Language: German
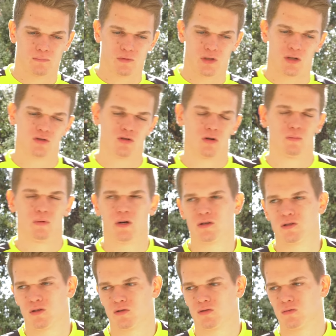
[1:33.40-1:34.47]
Ja, es gehört
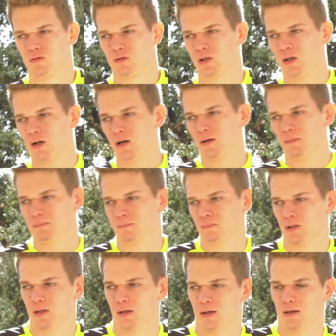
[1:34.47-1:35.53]
beides dazu. Klar,
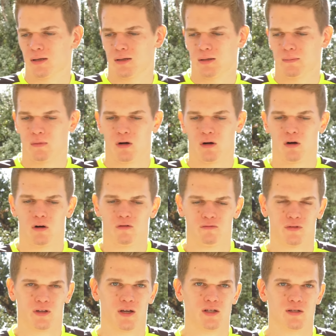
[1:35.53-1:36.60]
klar ähm, auch auf
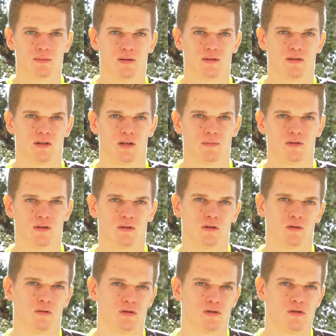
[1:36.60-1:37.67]
dem Trainingsplatz, da gibt es dann die
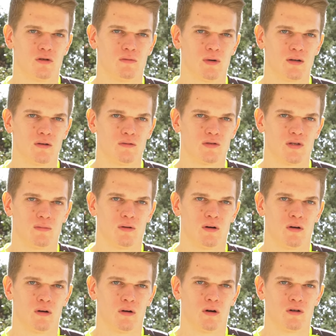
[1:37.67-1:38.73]
kurzen Kommandos, aber
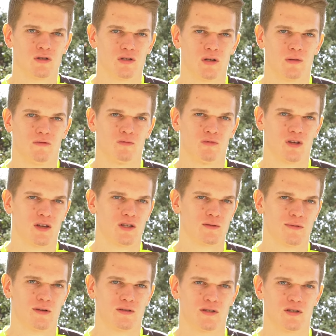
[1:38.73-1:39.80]
auch außerhalb vom
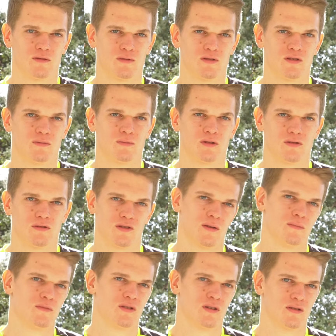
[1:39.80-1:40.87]
Trainingsplatz, dass man sich mal
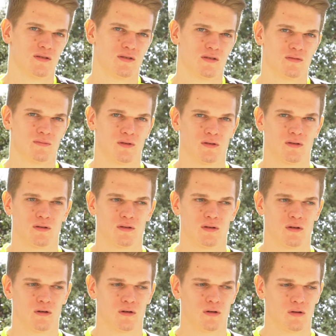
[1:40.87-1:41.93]
zusammensetzt, dass man
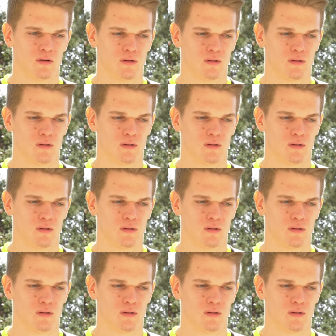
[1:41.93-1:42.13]
auch